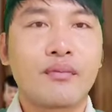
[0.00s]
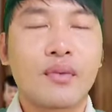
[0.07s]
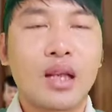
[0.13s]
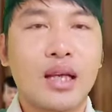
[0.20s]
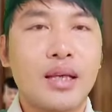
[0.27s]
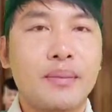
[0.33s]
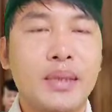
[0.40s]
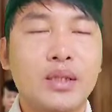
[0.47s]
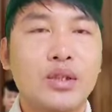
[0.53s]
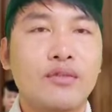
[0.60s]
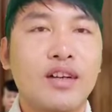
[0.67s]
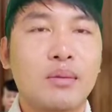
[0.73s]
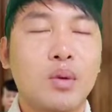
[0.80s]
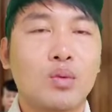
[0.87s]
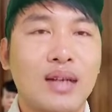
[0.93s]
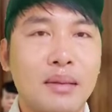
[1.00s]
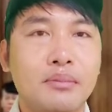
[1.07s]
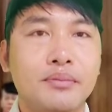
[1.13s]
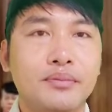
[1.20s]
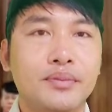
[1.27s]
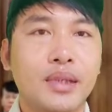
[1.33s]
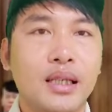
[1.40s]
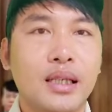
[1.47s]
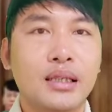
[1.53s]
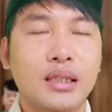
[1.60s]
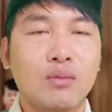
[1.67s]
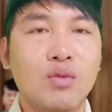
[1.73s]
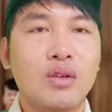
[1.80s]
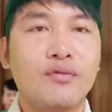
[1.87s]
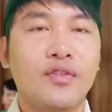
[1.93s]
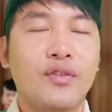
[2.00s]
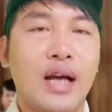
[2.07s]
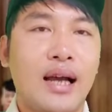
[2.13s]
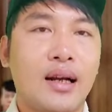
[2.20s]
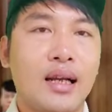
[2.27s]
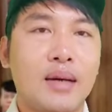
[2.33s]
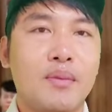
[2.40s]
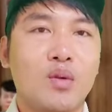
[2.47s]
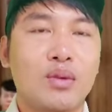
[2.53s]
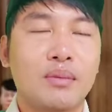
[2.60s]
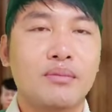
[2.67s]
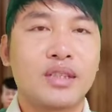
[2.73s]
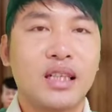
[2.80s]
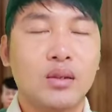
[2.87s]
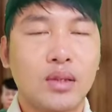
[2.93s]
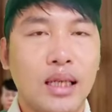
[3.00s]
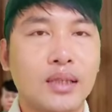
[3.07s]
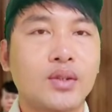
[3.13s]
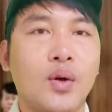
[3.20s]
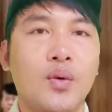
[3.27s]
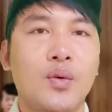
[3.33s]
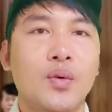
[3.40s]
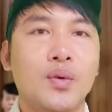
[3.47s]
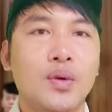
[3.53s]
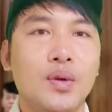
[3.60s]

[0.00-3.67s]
thì bị tuyên phạt một năm à, tổng hình phạt là một năm 6 tháng tù